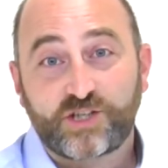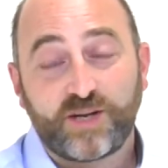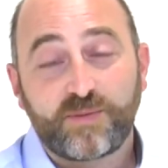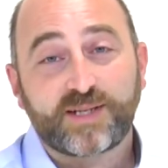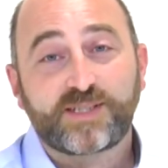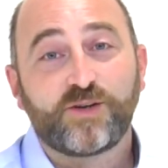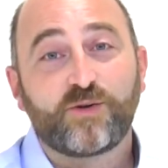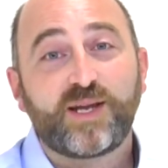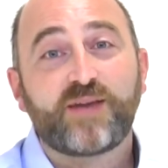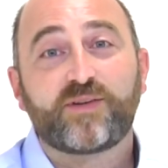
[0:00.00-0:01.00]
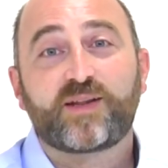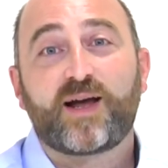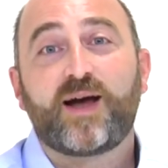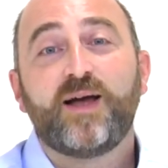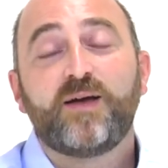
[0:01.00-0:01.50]
celebrazione che
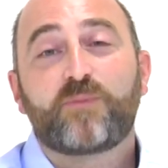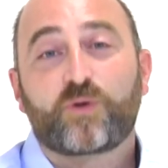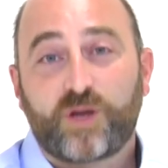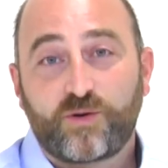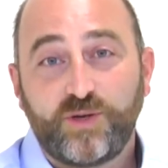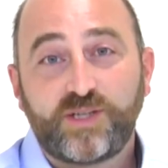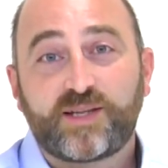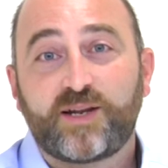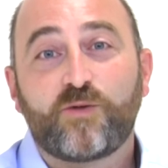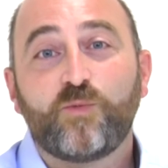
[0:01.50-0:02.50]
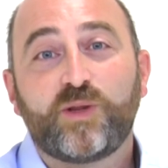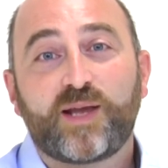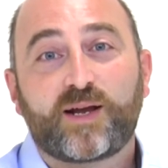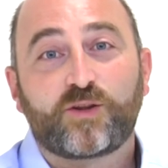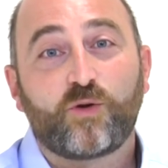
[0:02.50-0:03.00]
vedrà protagoniste le
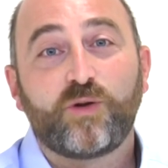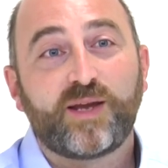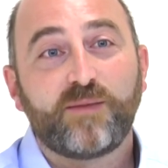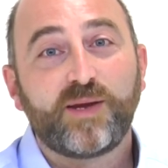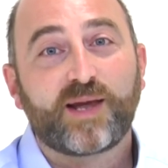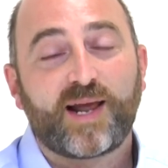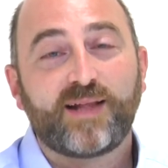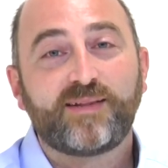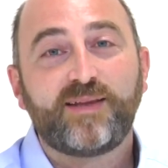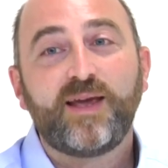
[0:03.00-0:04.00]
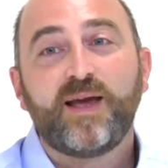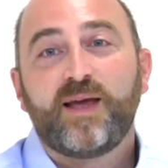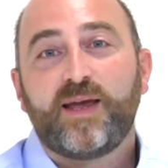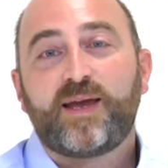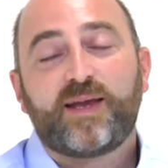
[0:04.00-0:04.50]
comunità cattoliche migranti
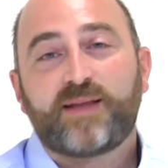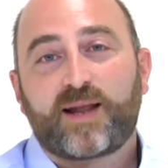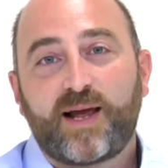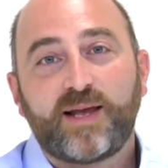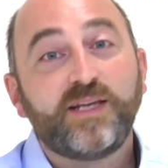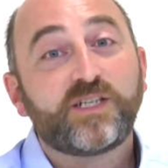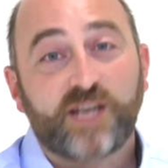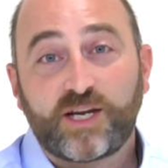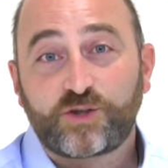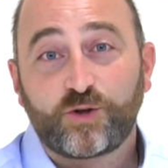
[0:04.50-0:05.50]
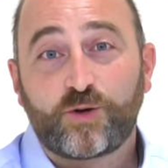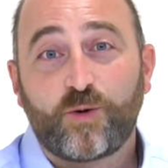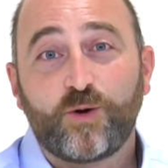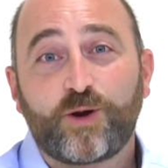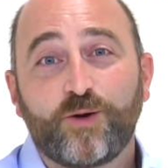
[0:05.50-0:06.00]
e che darà il senso di
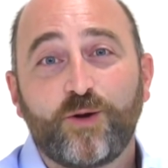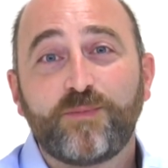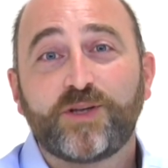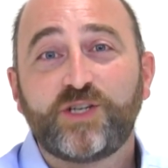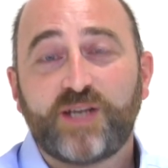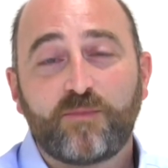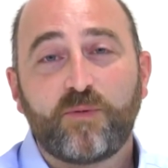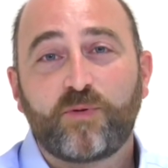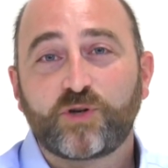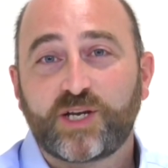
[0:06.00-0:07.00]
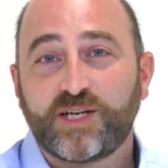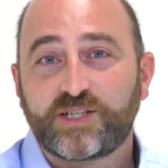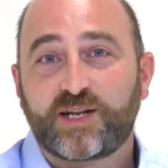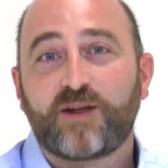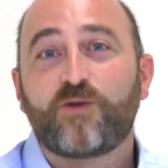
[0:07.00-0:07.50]
quello che noi immaginiamo possa
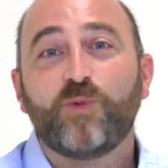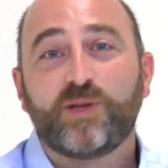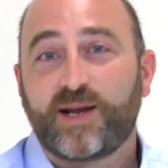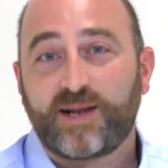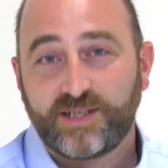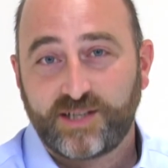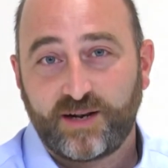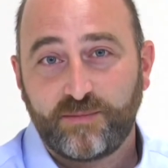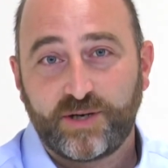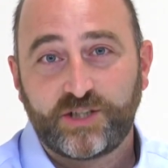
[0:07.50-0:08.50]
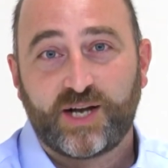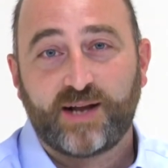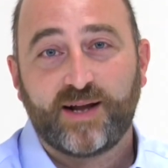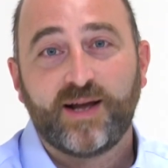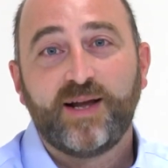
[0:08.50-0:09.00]
essere la comunità ecclesiale
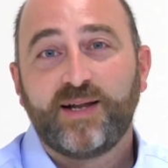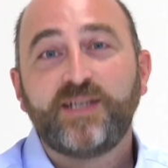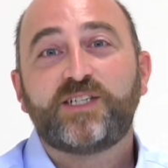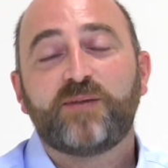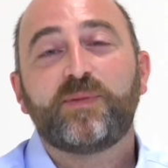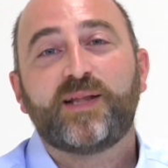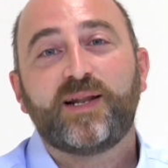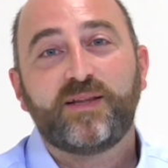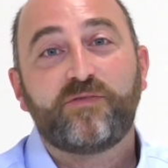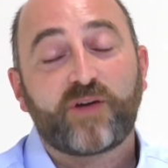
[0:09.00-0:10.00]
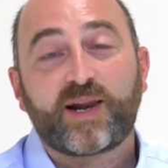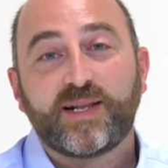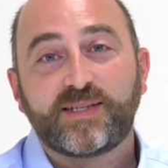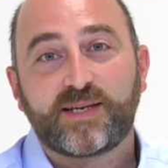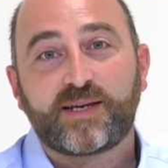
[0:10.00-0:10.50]
bresciana, l'insieme delle
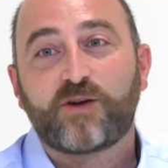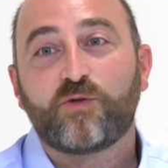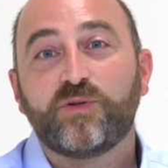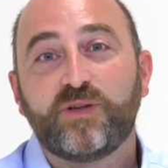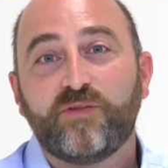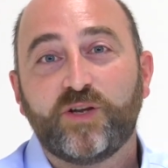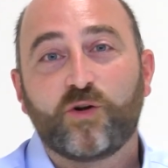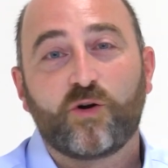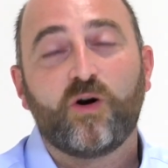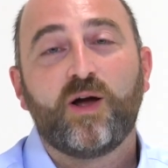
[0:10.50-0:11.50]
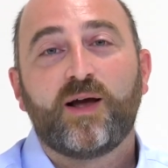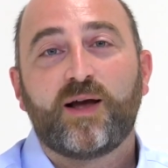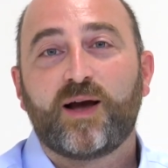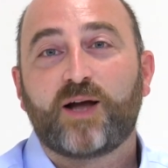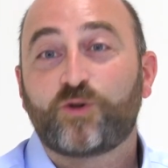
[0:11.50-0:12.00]
differenze che condividono
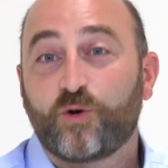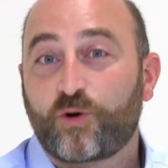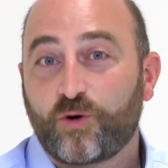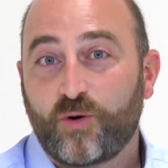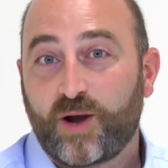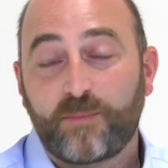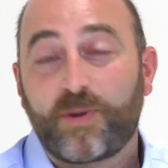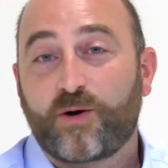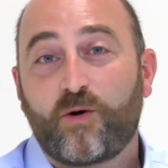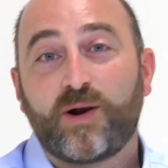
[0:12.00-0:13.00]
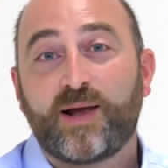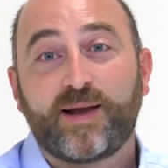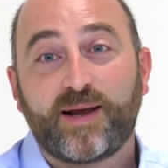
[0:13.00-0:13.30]
eh, attorno alla parola e